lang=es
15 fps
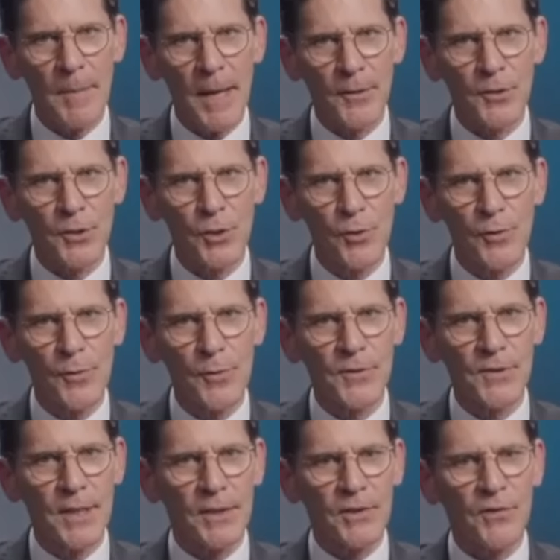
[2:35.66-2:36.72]
a hablar primero
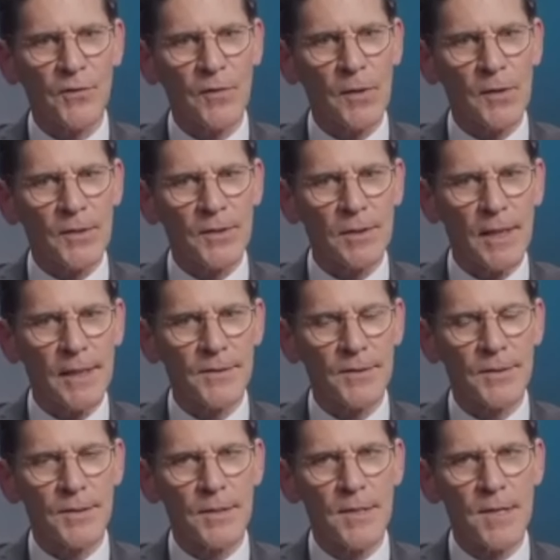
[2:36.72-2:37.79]
de las numeradas del
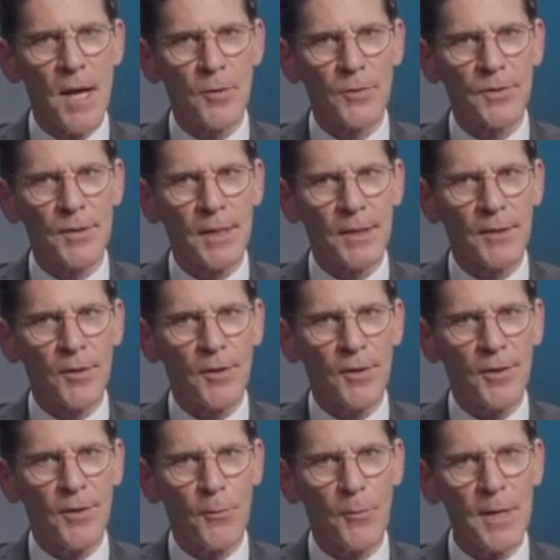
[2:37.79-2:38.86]
2 al 6.
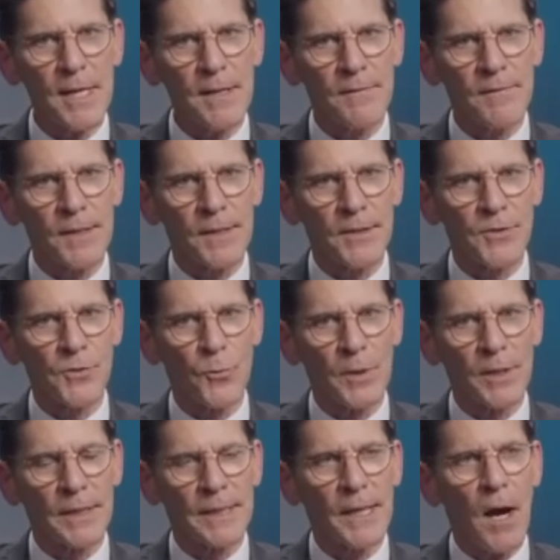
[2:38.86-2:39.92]
Notemos que
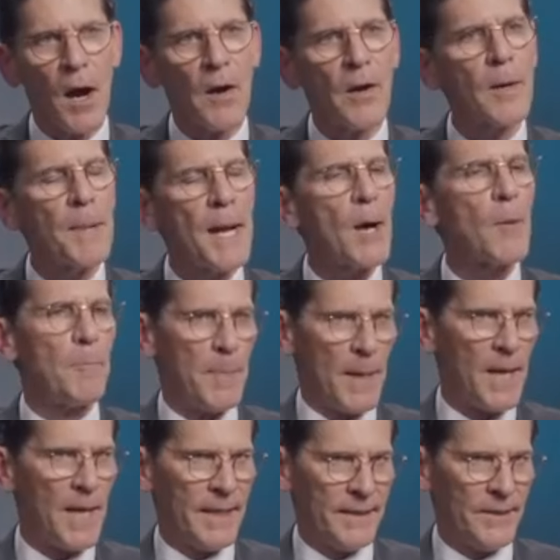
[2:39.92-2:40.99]
tres de estas
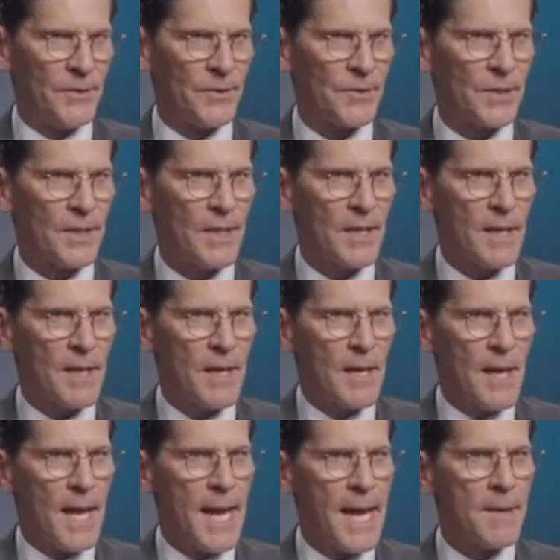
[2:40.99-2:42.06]
realmente tratan sobre
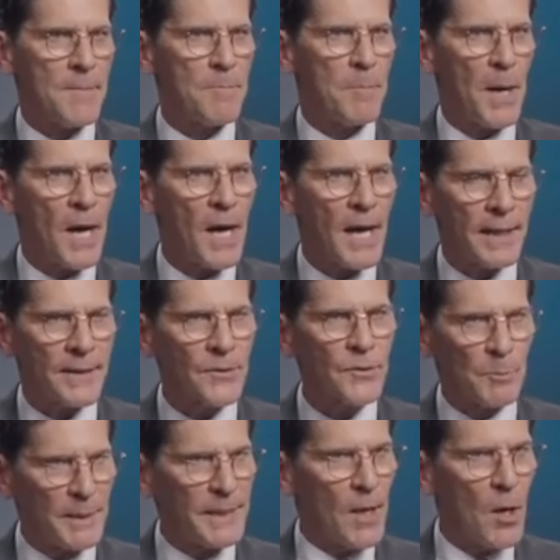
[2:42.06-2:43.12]
bonos. Y los
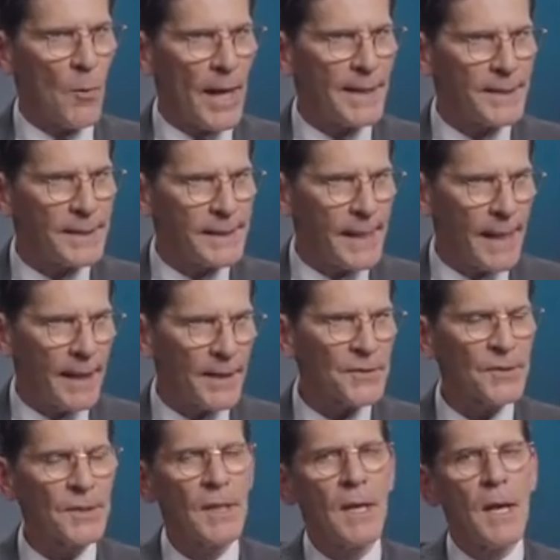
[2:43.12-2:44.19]
bonos,
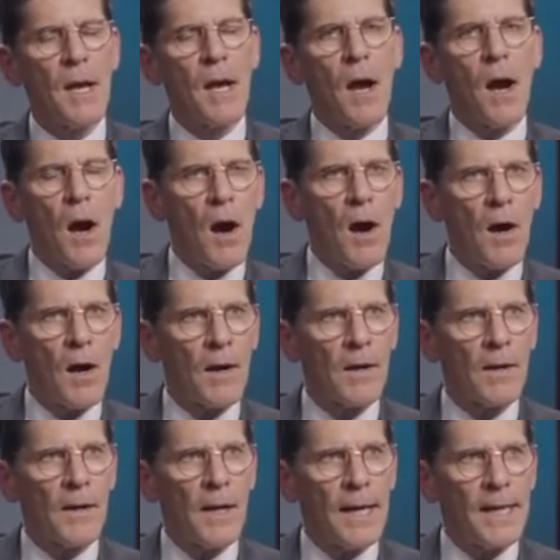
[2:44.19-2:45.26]
B-O-N-O-S,
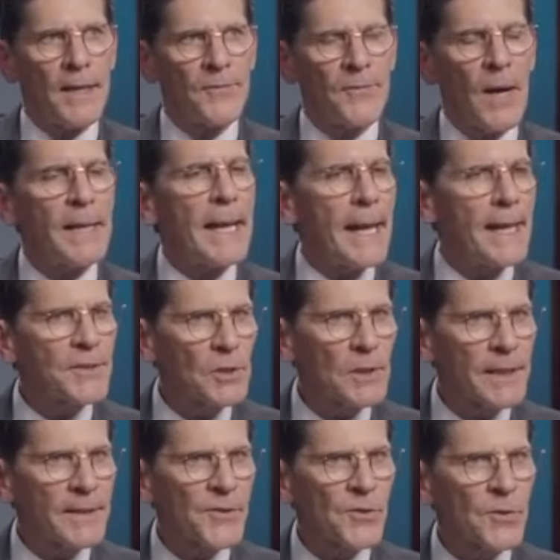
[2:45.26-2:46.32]
son un instrumento
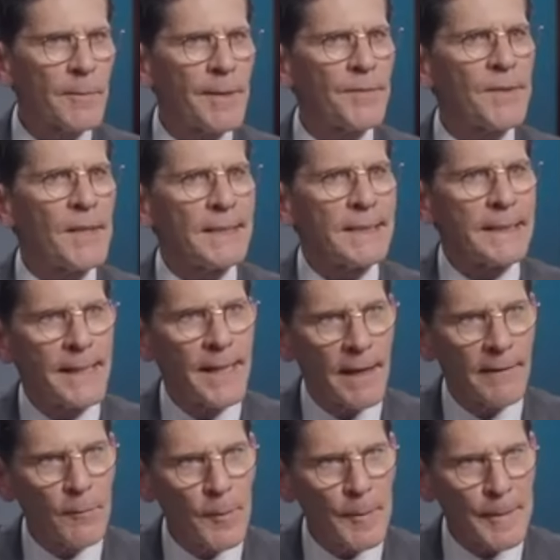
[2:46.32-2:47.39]
financiero que los
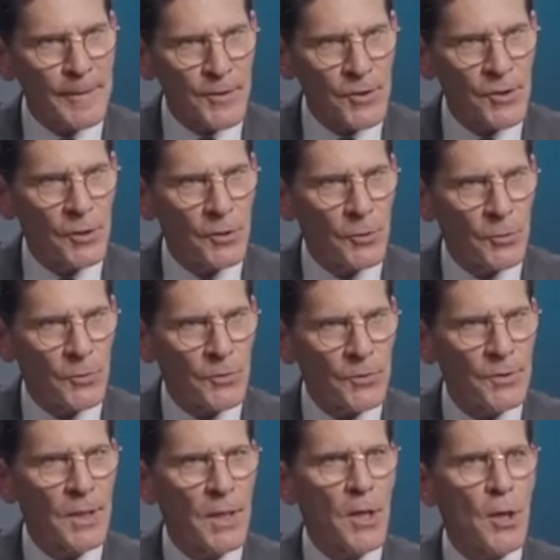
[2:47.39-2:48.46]
gobiernos utilizan para
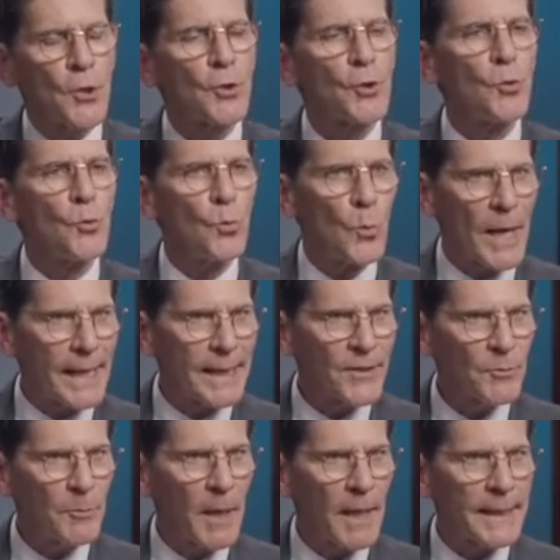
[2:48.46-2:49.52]
recaudar dinero para
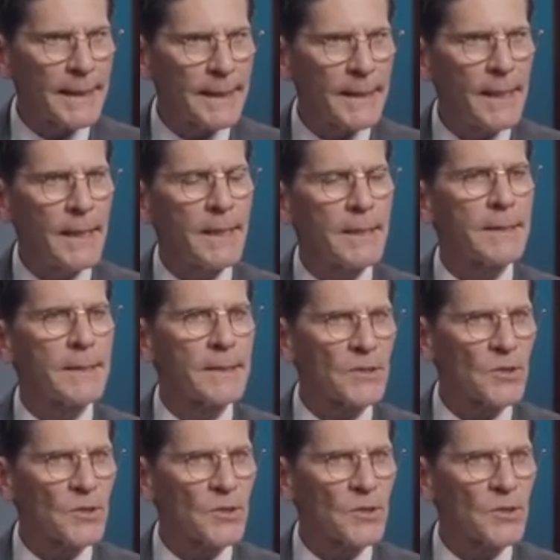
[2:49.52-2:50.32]
gastar en algo.